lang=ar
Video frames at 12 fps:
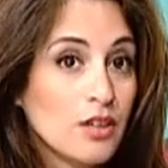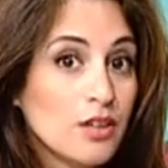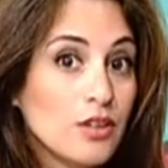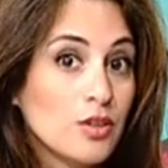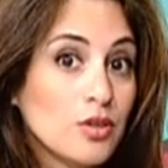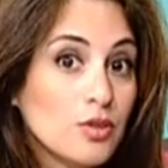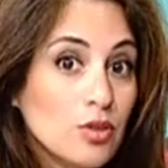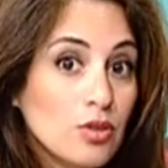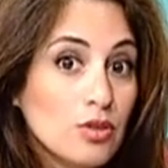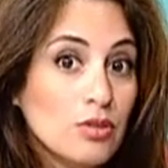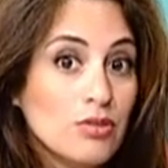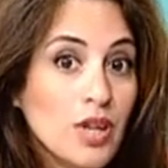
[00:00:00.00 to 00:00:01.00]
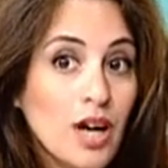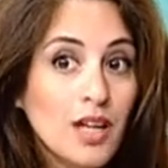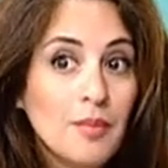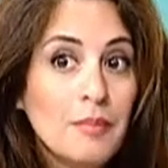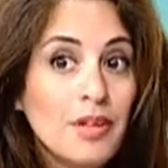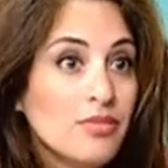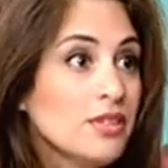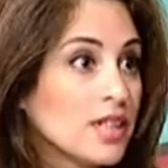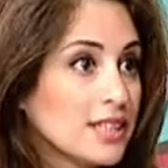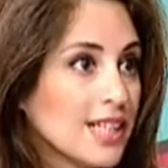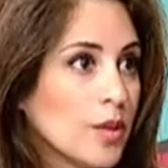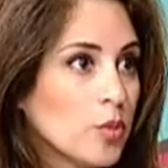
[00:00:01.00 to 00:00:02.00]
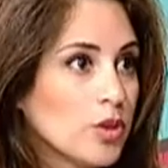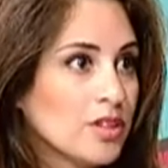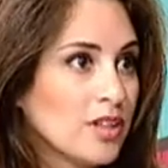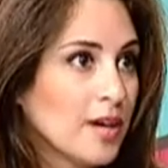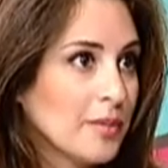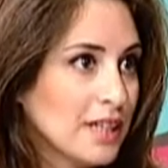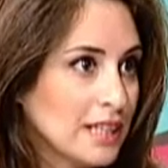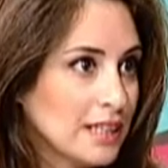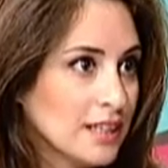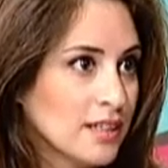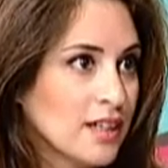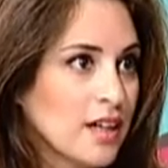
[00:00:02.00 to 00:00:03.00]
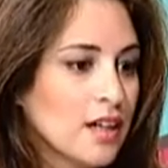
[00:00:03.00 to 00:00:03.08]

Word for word: أه، دو في عالم ما فيها تعمل عمليه